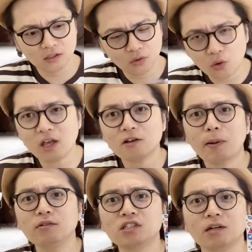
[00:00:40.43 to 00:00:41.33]
ようやく
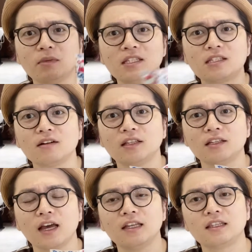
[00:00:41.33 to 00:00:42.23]
パウチが3つぐらい手
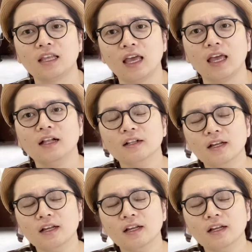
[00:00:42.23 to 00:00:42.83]
に入って、